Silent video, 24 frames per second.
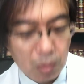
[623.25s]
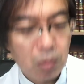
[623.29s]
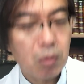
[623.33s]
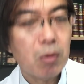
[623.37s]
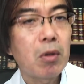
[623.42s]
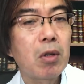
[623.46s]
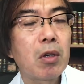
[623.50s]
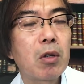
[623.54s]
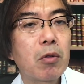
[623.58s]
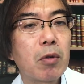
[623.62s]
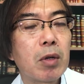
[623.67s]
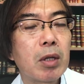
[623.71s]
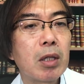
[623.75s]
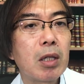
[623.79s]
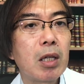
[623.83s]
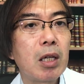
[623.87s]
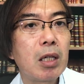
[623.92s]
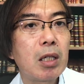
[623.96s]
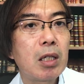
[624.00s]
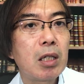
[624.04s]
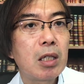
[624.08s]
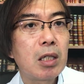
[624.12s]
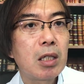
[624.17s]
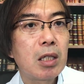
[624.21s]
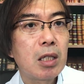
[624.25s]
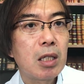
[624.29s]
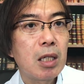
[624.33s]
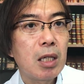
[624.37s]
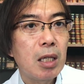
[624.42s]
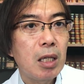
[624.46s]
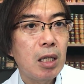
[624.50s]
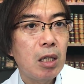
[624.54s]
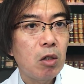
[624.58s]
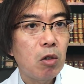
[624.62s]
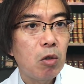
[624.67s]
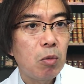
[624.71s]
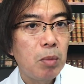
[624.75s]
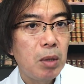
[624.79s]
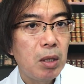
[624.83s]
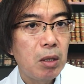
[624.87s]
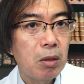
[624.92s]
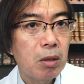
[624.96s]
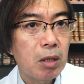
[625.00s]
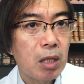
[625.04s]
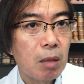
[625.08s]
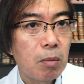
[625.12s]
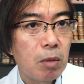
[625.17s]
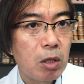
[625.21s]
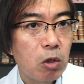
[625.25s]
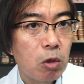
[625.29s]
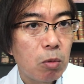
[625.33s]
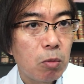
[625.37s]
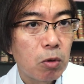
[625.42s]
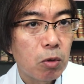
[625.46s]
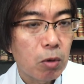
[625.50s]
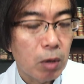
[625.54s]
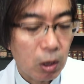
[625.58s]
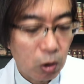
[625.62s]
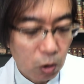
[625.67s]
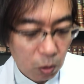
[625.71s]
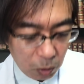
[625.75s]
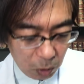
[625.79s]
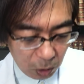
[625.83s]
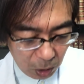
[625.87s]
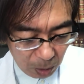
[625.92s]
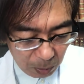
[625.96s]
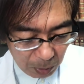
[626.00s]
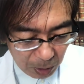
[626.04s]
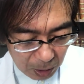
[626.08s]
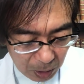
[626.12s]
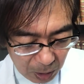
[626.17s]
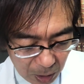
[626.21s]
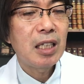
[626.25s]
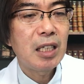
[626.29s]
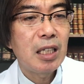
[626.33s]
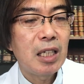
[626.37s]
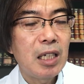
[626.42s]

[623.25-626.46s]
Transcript: 闘っていうのは適性を見るためのものだと思ってます。